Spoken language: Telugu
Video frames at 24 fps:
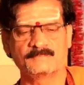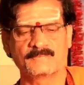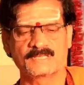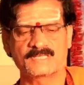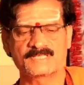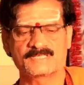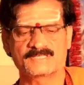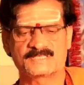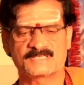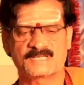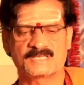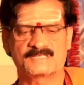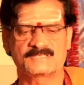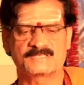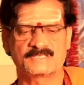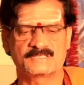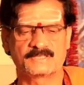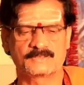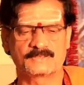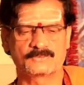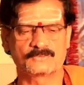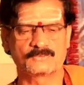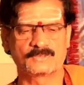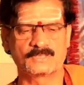
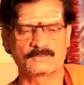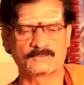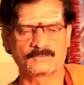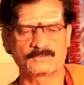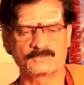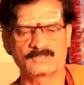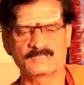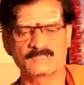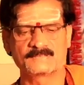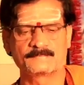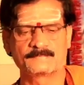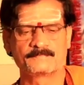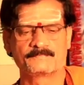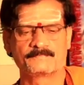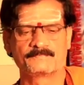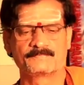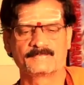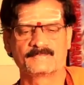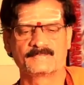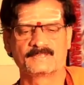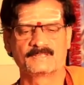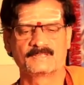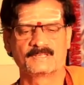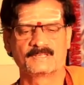మనశ్చాంచల్యం ఎక్కువగా ఉంటుంది
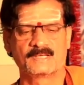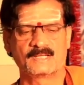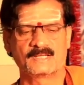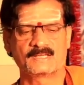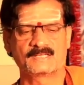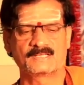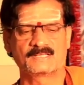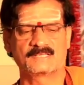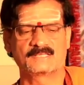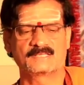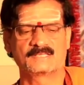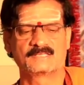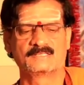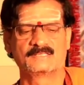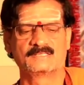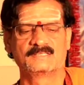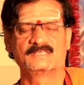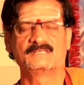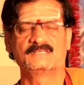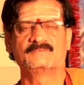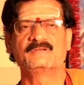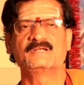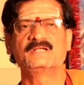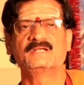అలాగే
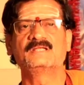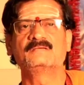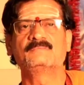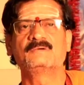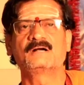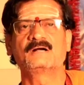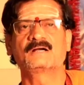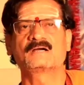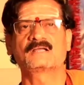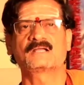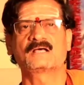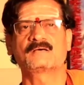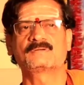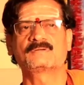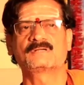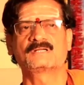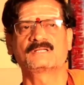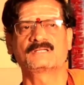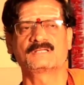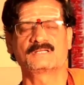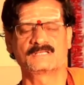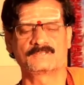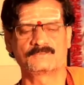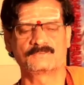ఈ వెండి బంగారు
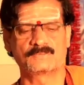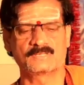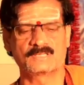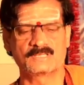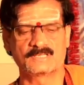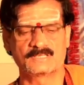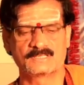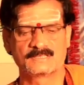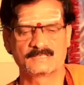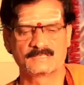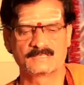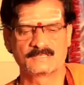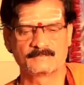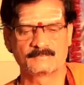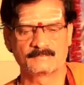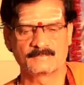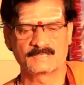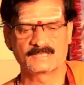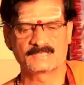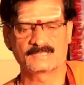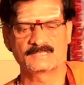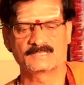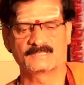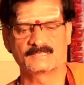ఆభరణాలన్నీ కూడా
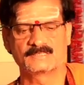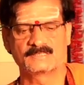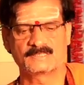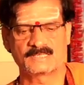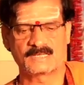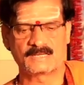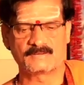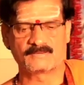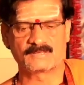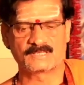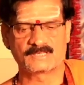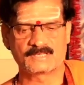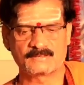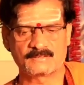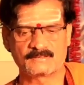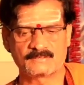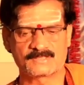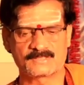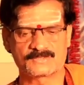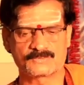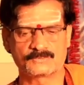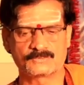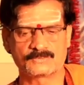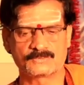మనకి రావడానికి
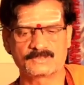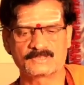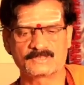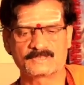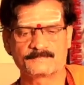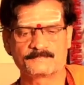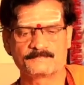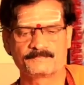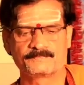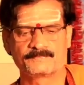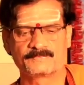అవకాశం ఉంటుంది